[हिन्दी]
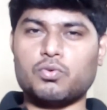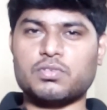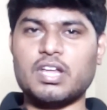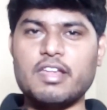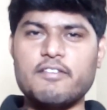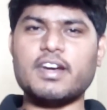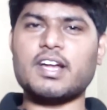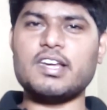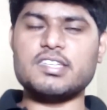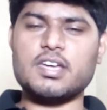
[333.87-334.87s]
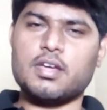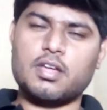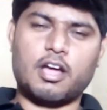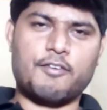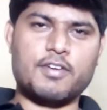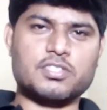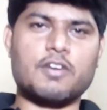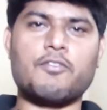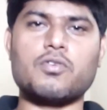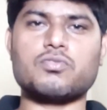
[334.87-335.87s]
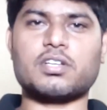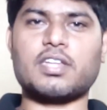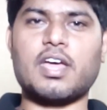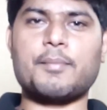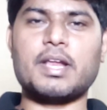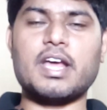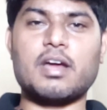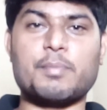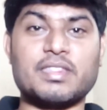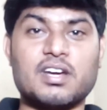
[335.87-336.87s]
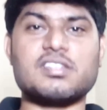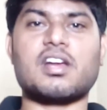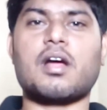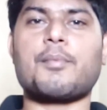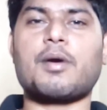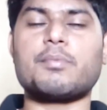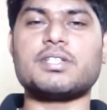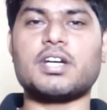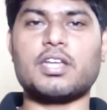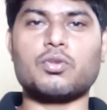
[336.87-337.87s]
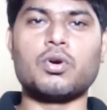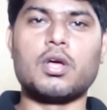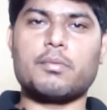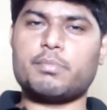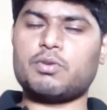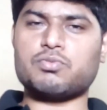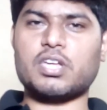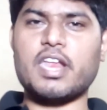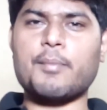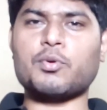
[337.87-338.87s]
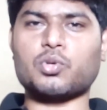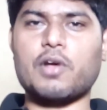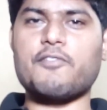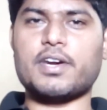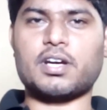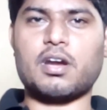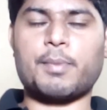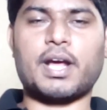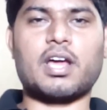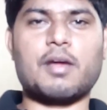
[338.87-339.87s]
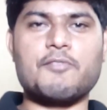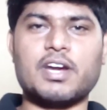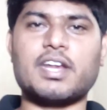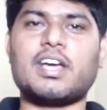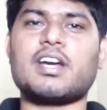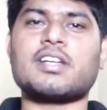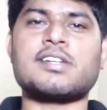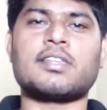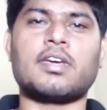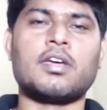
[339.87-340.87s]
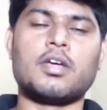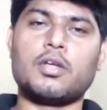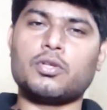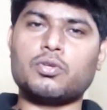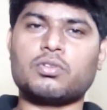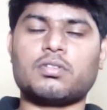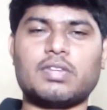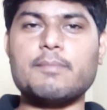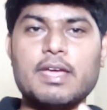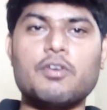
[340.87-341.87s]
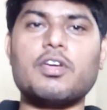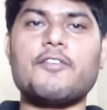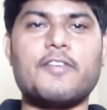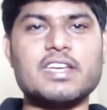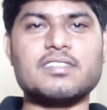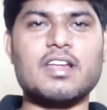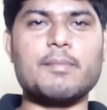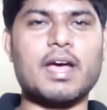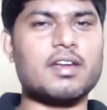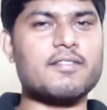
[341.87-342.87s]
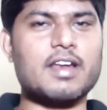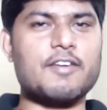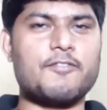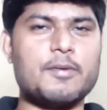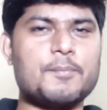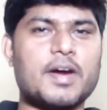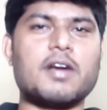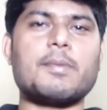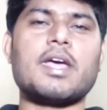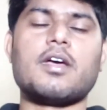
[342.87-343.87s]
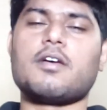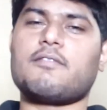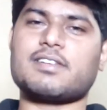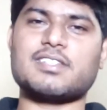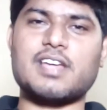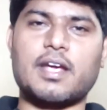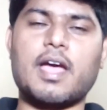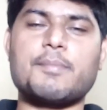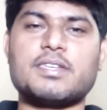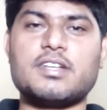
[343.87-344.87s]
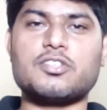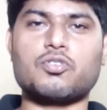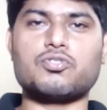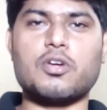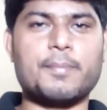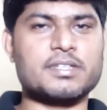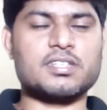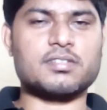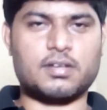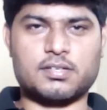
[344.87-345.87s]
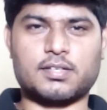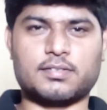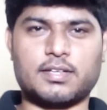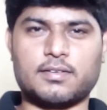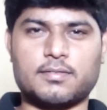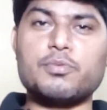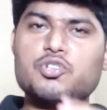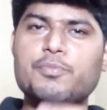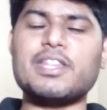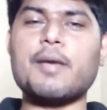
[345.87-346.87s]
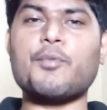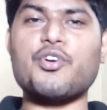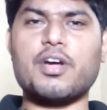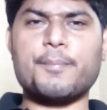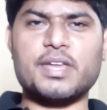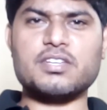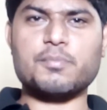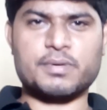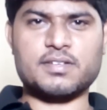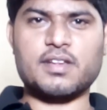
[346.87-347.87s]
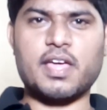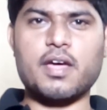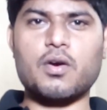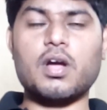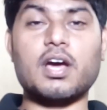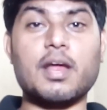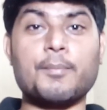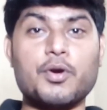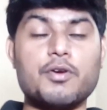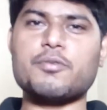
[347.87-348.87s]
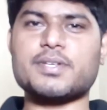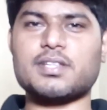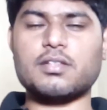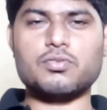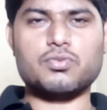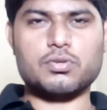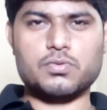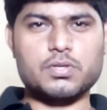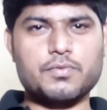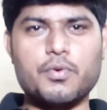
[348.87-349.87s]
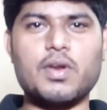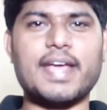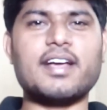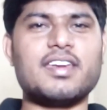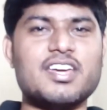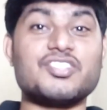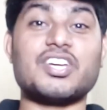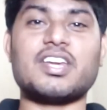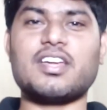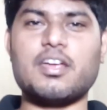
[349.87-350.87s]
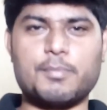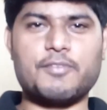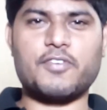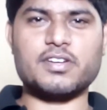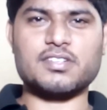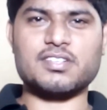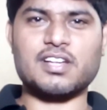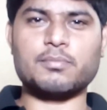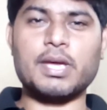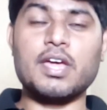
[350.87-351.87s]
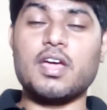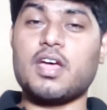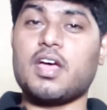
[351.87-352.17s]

तो उसके लिए वेट कर लीजिए काफ़ी अच्छा फ़ोन हो सकता है आपके लिए अगर पंद्रह हज़ार का आपका बजट है तो बट उसके लिए आपको थोड़ा वेट करना पड़ेगा अगर आप वेट नहीं करना चाहते हैं तो तीन मई को ही फ्रेश सेल में आने वाला है फ्लिपकार्ट में वहाँ से जाके आप इजिली इसको जो है परचेस कर सकते हैं तो मुझे उम्मीद है आपको ये कंपेरिजन पसंद आया होगा अगर आपको वीडियो पसंद आया तो जरूर से वीडियो को लाइक करिए शेयर करिए अपने फ्रेंड्स के साथ में